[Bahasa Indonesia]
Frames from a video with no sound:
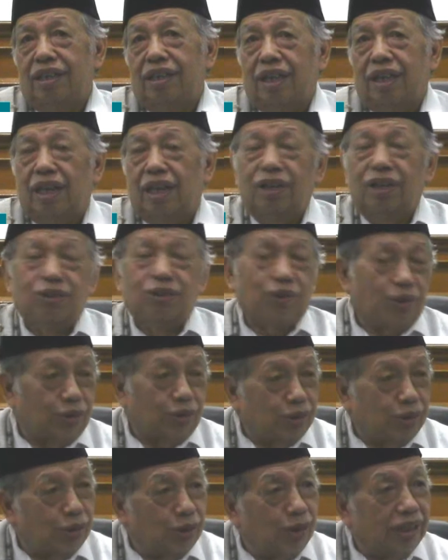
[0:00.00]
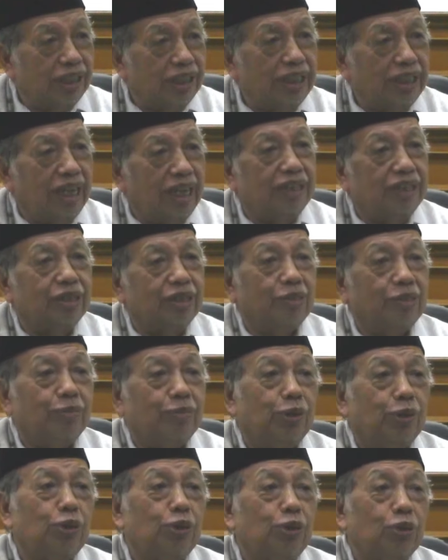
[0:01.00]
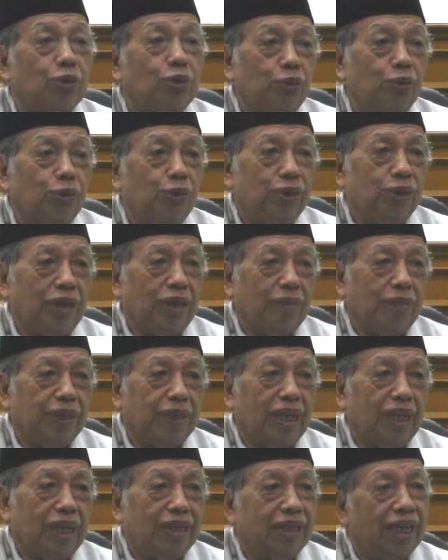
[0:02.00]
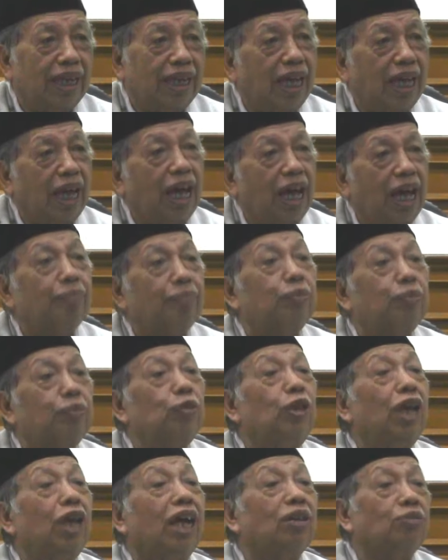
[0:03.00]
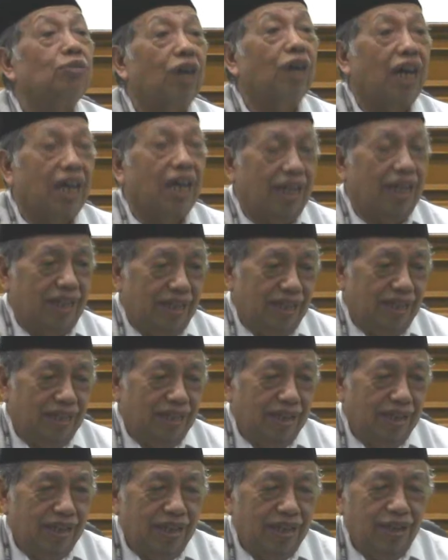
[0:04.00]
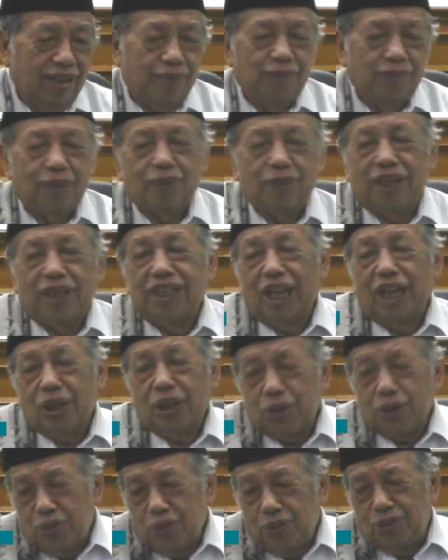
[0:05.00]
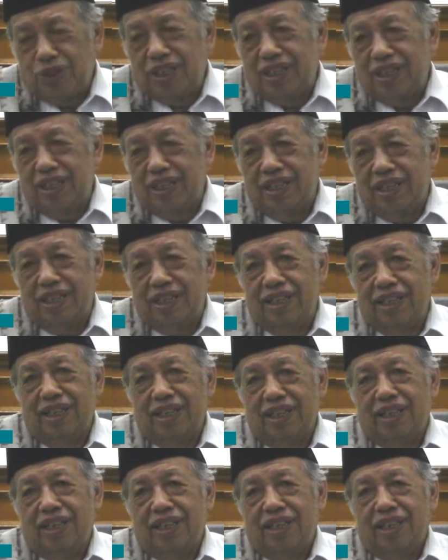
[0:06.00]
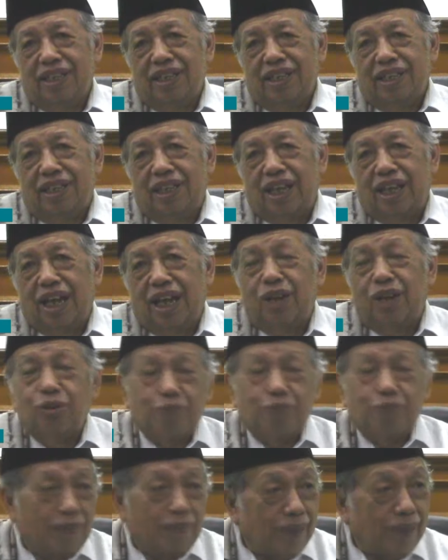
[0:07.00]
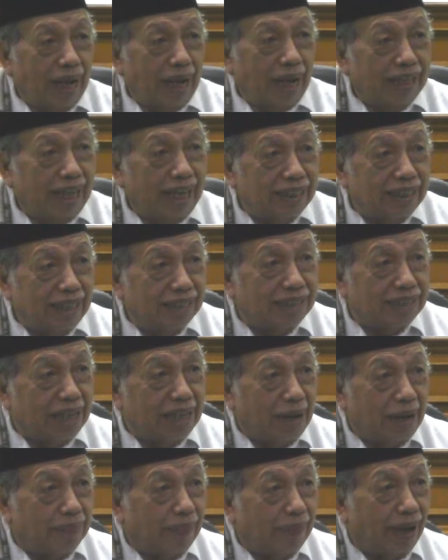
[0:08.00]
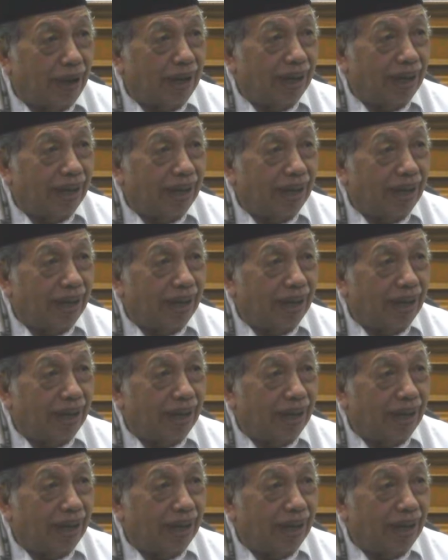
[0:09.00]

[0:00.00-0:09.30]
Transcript: kalau Rasul tidak disebut ruh, tapi adalah Abul Arwah, bapaknya ruh. Nah, kalau bapak anaknya siapa?